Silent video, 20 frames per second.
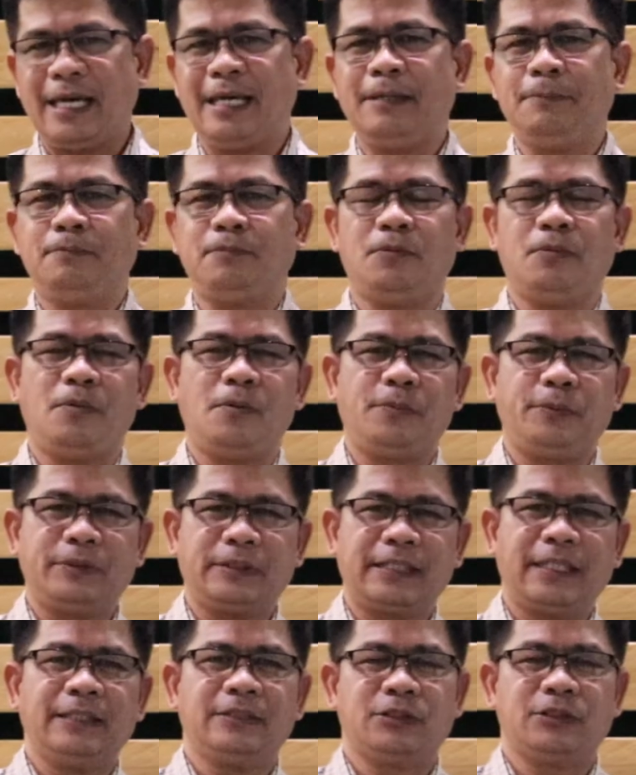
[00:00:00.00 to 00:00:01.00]

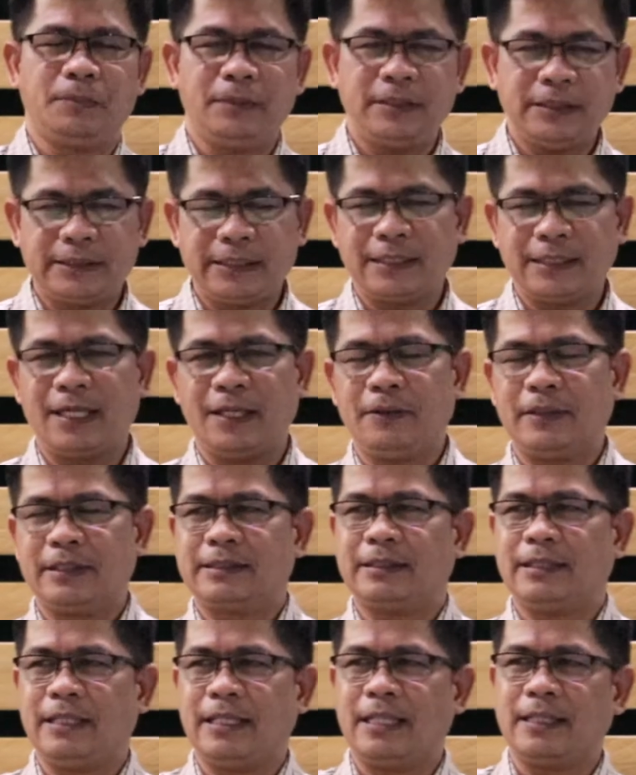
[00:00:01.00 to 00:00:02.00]
pumupunta, sumisigaw at
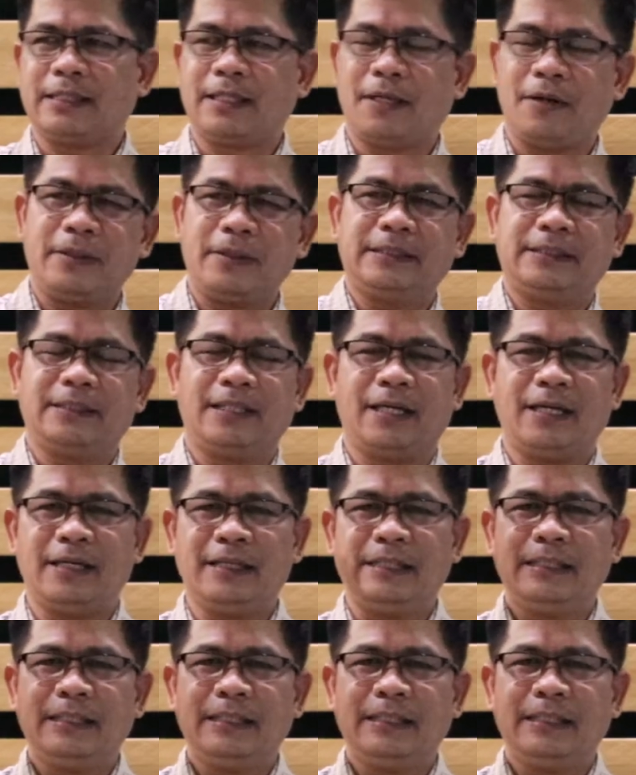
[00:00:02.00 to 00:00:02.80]
tinatawag siya.